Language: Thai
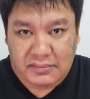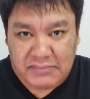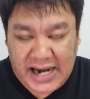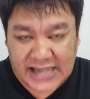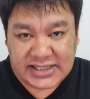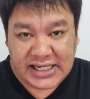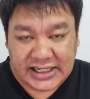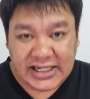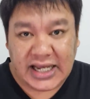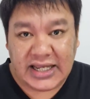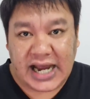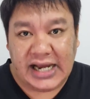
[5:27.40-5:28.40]
มหาเศรษฐี
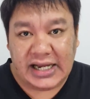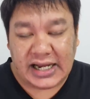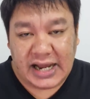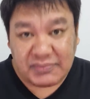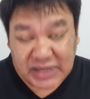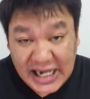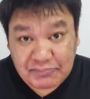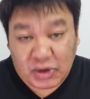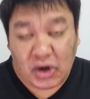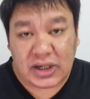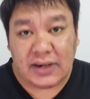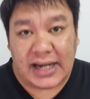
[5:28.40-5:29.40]
ใหญ่ๆนะครับ เติบ
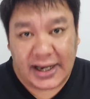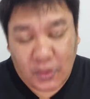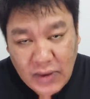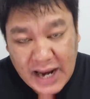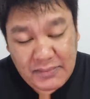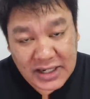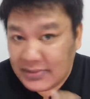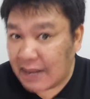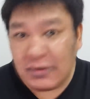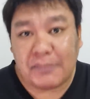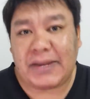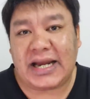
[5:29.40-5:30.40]
โตเท่าไหร่ ความเหลื่อม
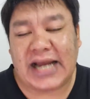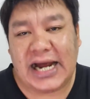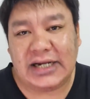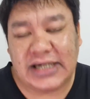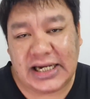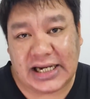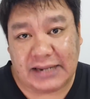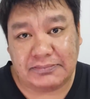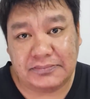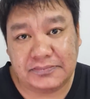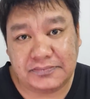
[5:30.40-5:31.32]
ล้ำก็ไปไกลแล้วแหละครับ